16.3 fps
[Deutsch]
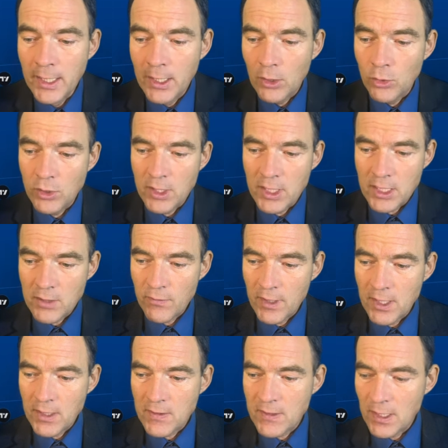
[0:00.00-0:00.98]
Und
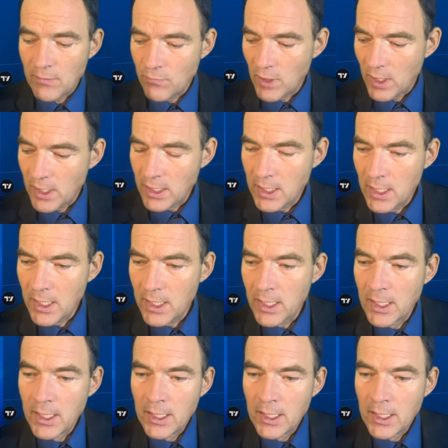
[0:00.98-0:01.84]
deswegen sehen wir hier